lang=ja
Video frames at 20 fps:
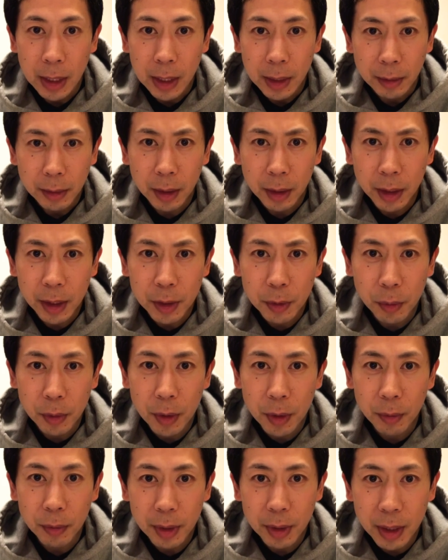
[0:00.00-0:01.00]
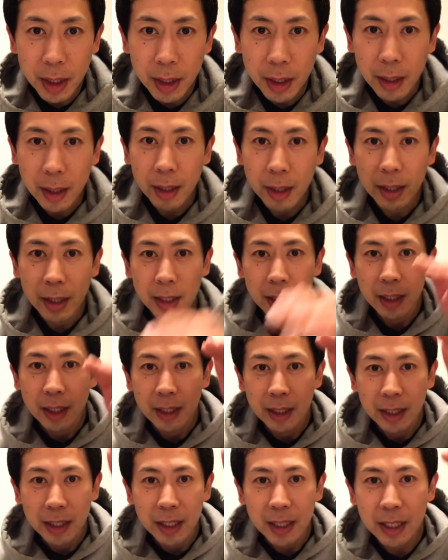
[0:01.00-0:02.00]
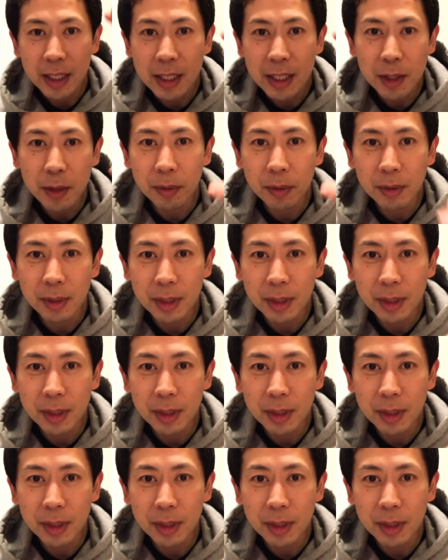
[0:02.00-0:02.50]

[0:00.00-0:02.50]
ただ人によって日によっ